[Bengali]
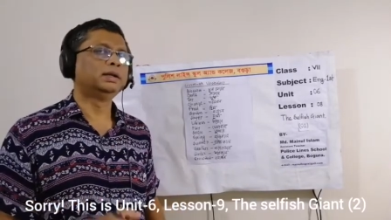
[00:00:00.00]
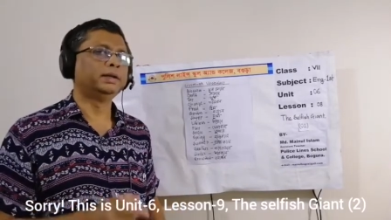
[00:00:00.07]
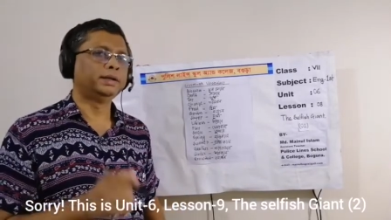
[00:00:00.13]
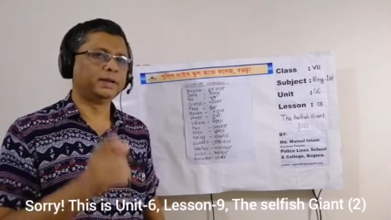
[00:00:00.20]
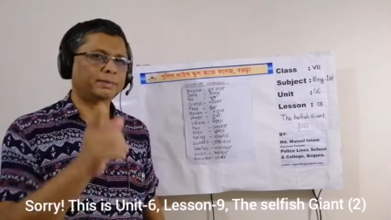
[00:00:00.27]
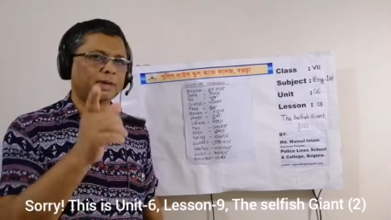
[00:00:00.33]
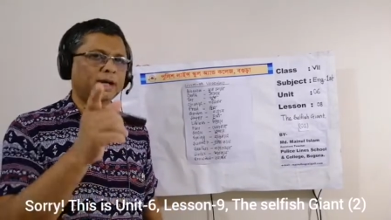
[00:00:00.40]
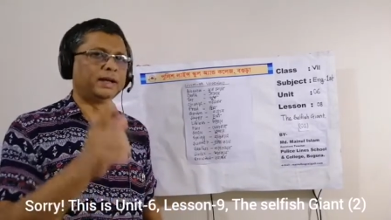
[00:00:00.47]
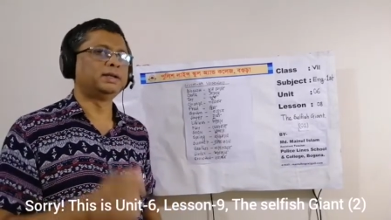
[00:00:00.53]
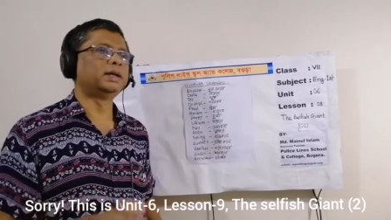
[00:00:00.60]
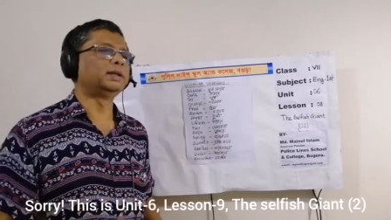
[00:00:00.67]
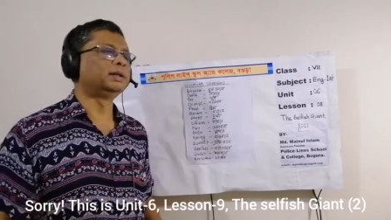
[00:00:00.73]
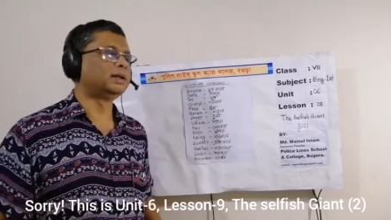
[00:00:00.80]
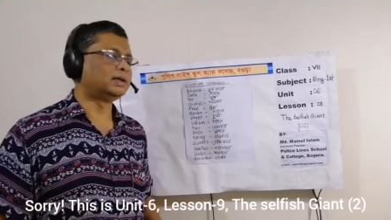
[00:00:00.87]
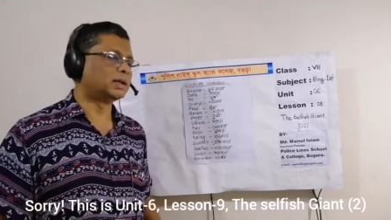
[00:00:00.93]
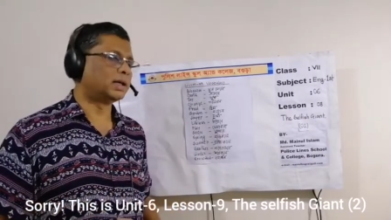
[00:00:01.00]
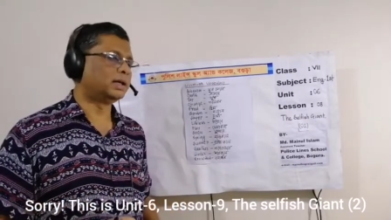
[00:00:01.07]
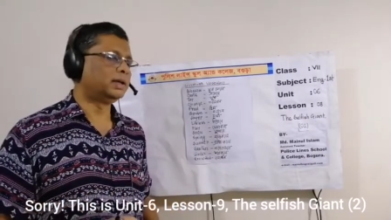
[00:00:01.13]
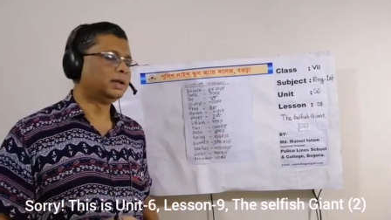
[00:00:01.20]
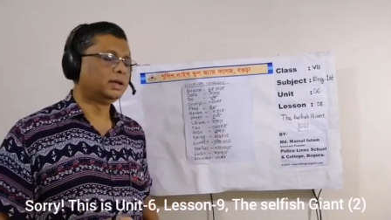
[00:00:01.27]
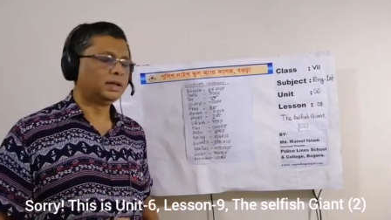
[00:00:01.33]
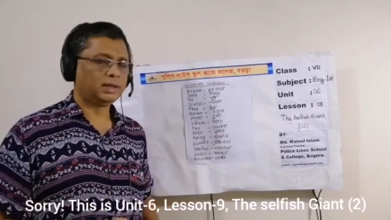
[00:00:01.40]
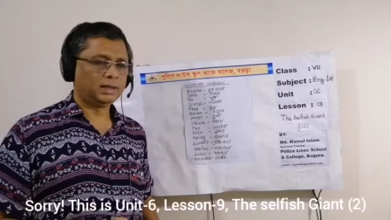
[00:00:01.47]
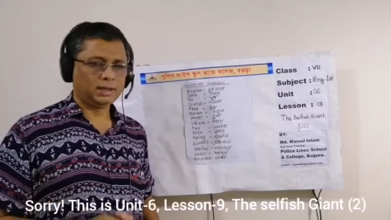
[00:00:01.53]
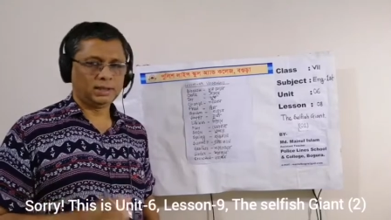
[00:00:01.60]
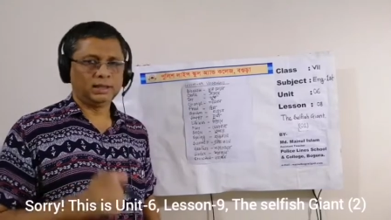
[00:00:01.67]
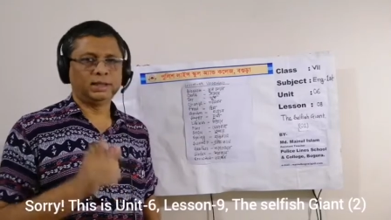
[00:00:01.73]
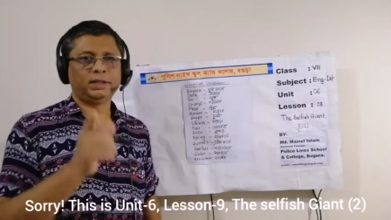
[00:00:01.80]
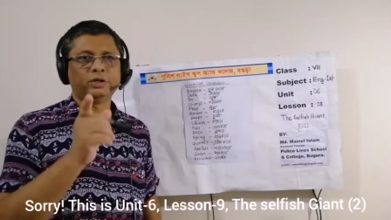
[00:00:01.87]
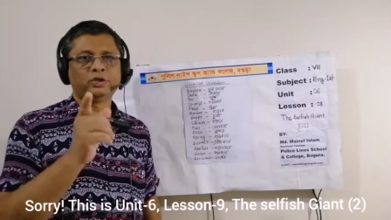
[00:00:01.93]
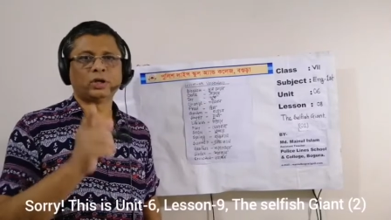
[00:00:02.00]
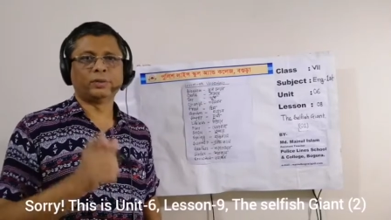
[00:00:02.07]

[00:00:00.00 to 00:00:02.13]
এদের মানে জানতে চাই এদের